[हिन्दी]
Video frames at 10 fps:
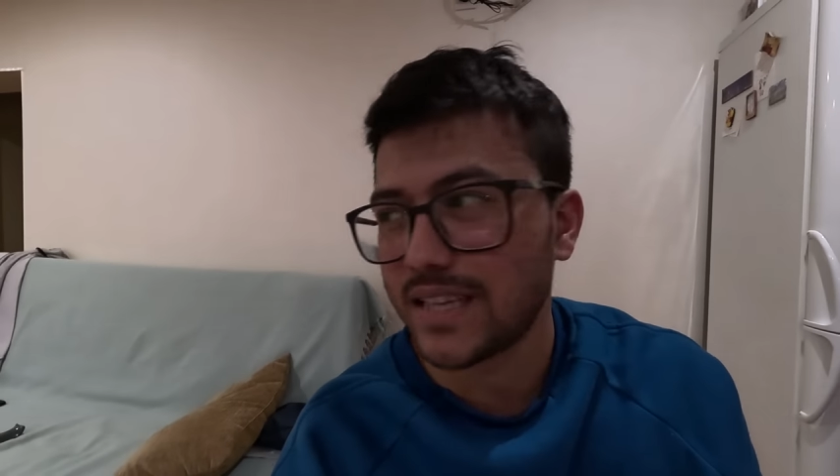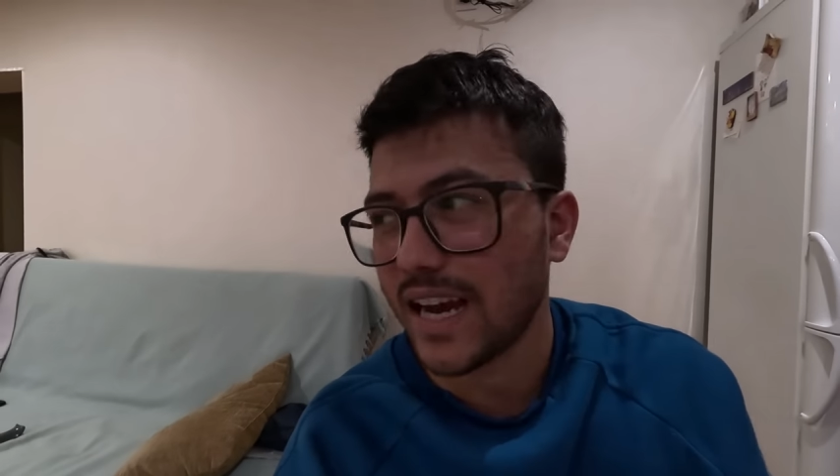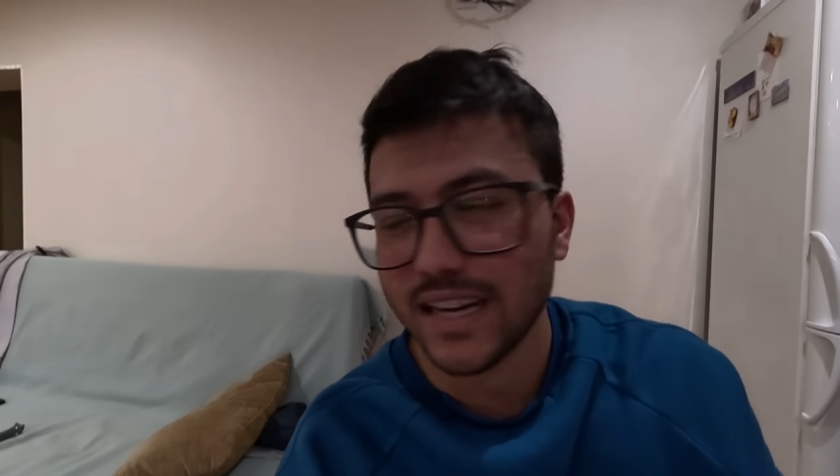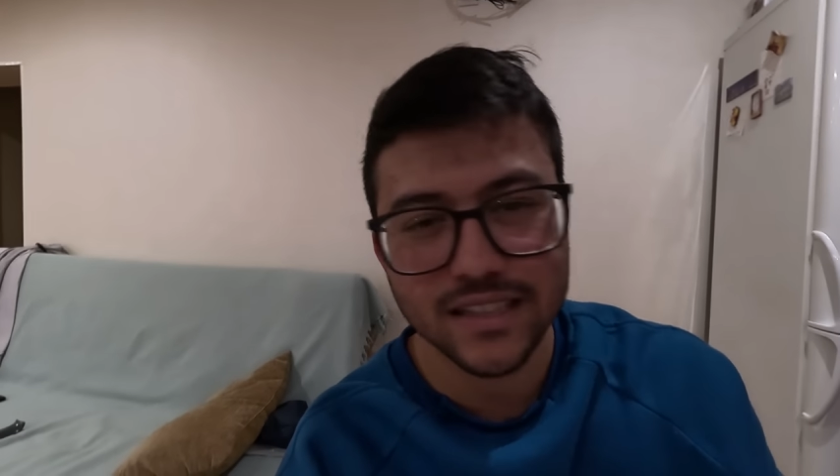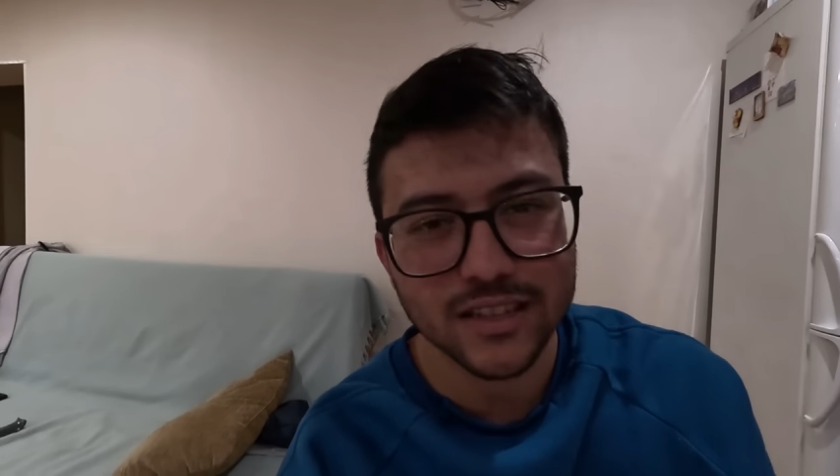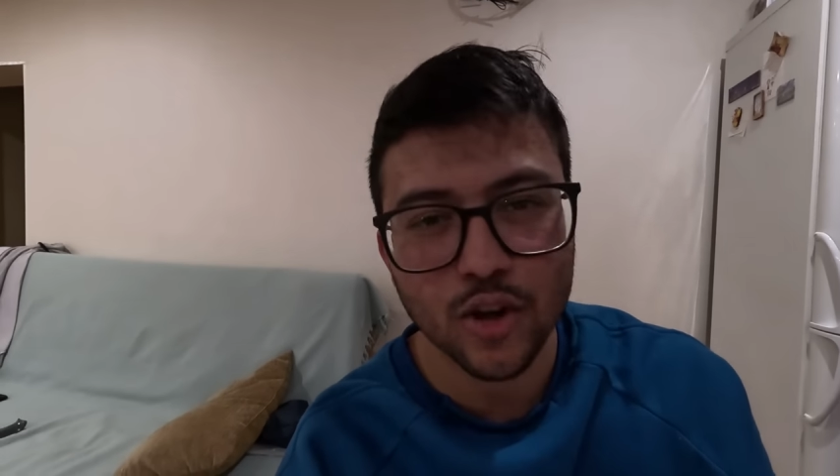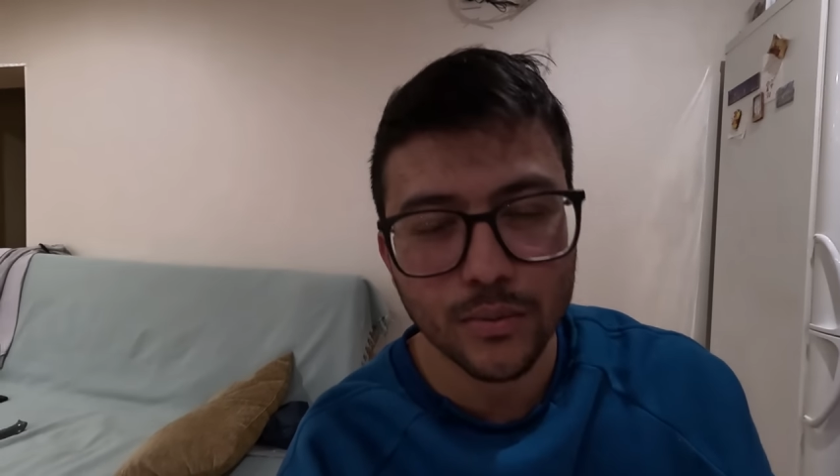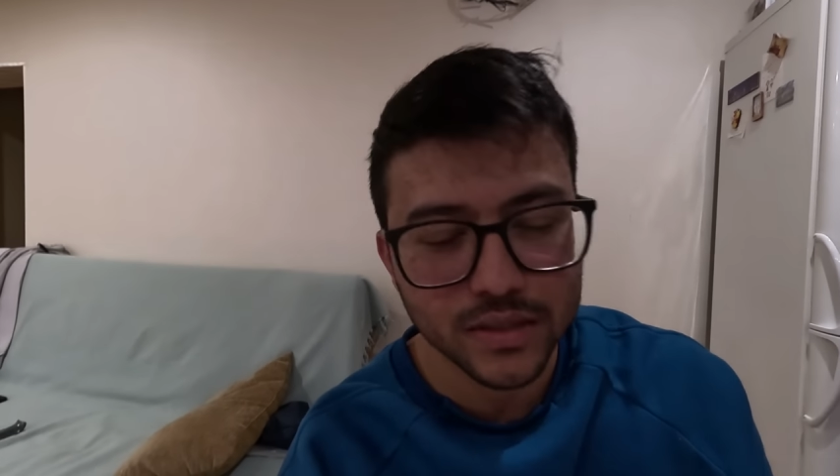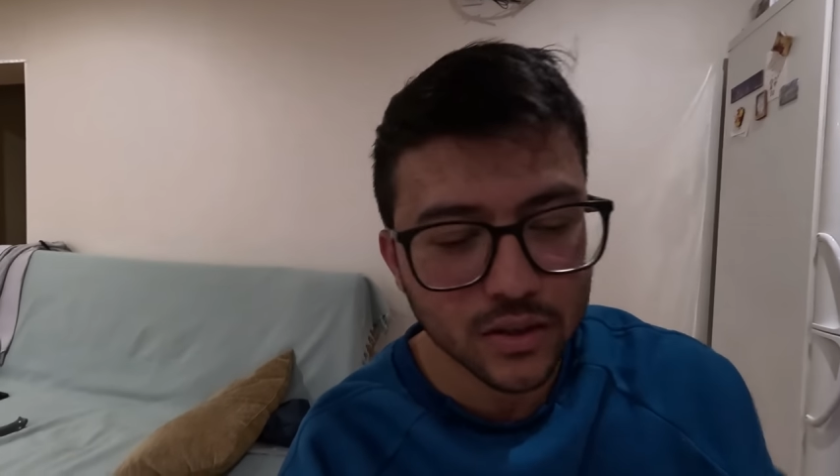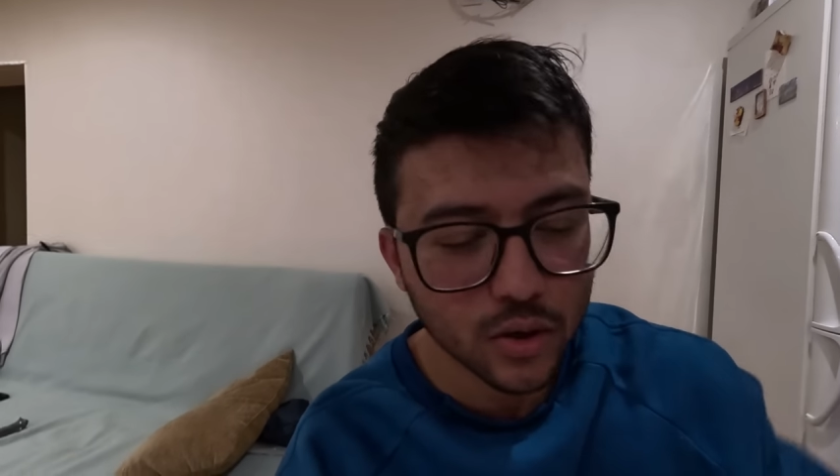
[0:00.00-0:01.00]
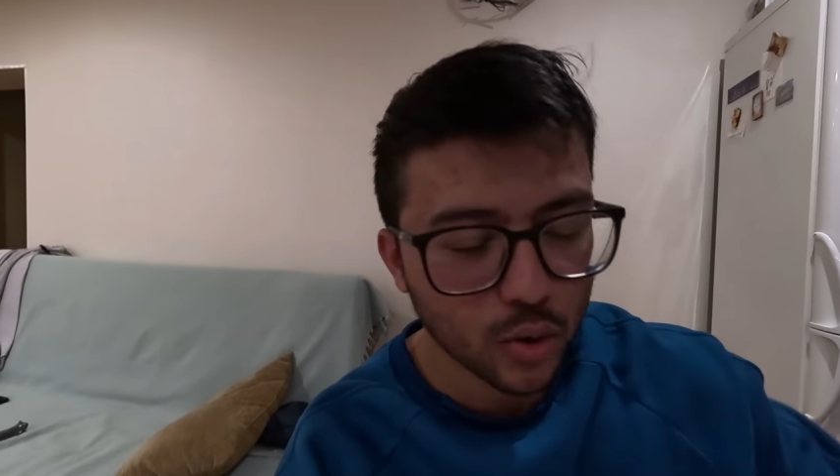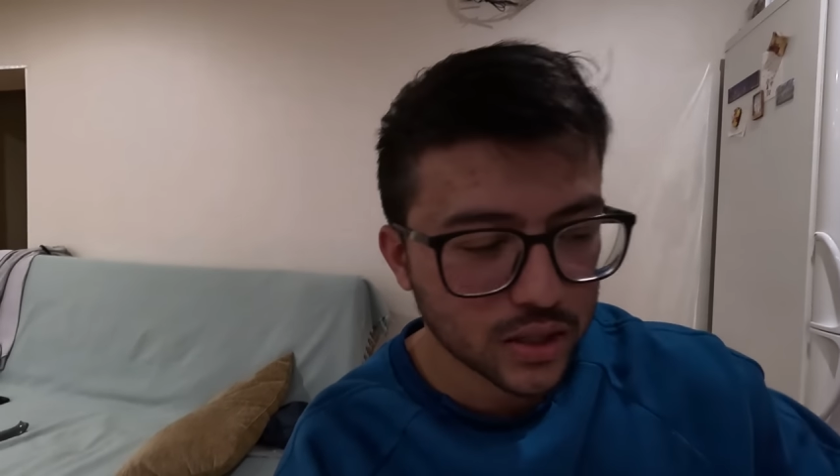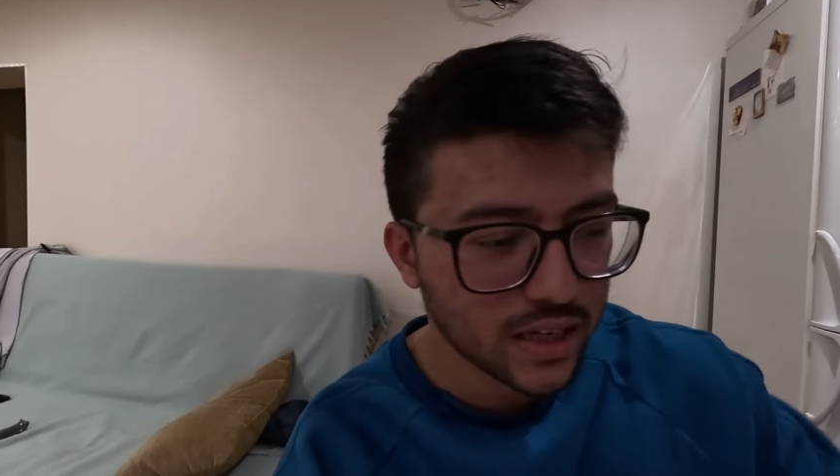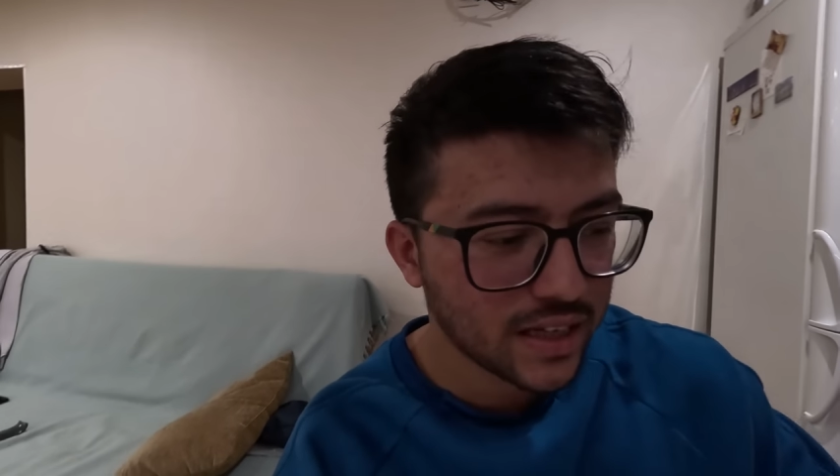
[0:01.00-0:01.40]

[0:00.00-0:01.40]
क्या कर सकते हैं ऑप्शन कोई होता